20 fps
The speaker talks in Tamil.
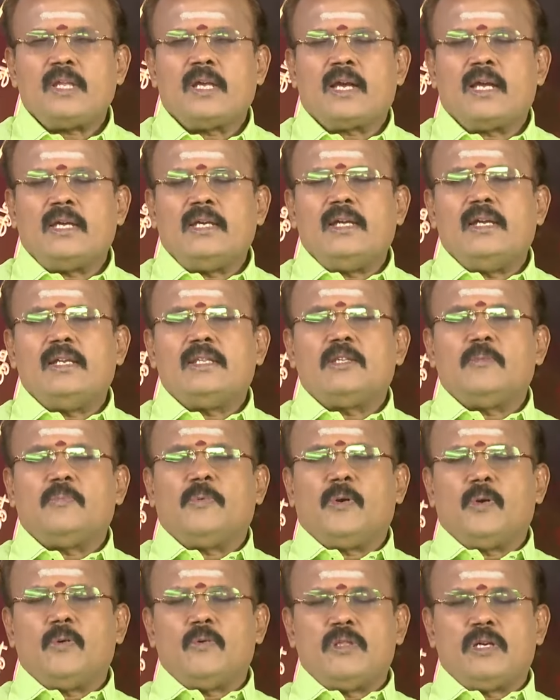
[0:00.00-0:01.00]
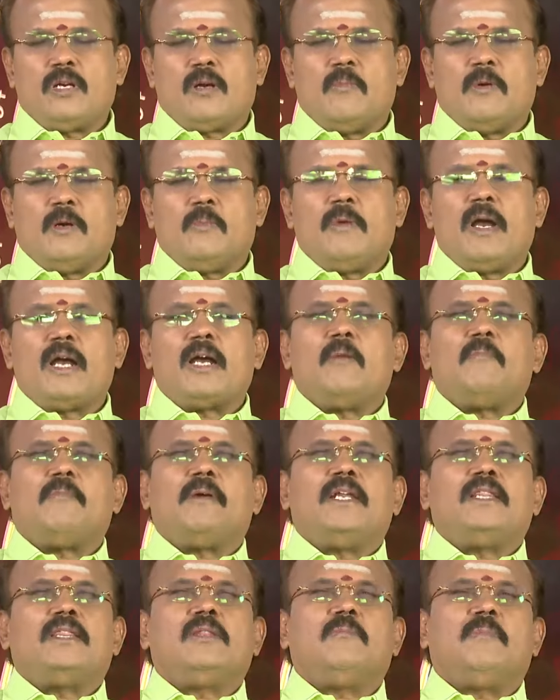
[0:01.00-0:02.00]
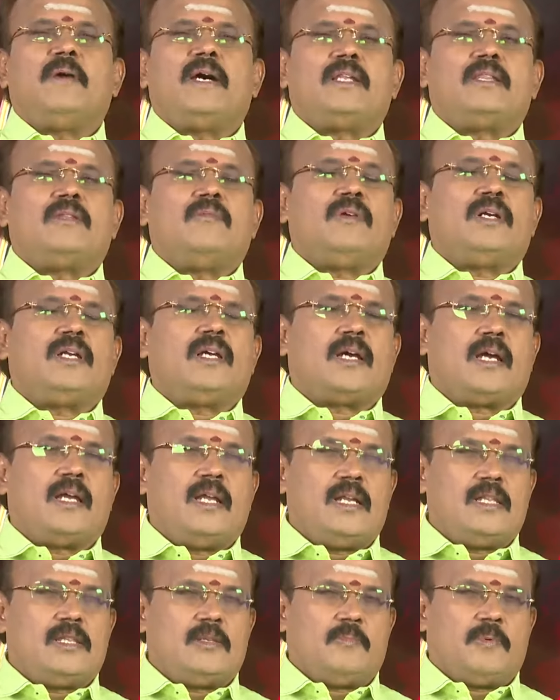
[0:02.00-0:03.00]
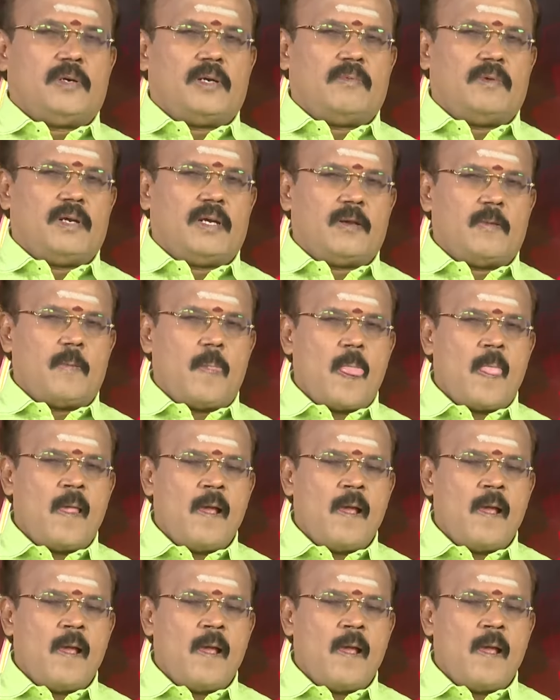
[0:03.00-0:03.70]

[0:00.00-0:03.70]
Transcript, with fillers: கையெழுத்து போடுவதற்கு முன்பாக படித்து பார்த்துவிட்டு கையெழுத்து போட வேண்டும்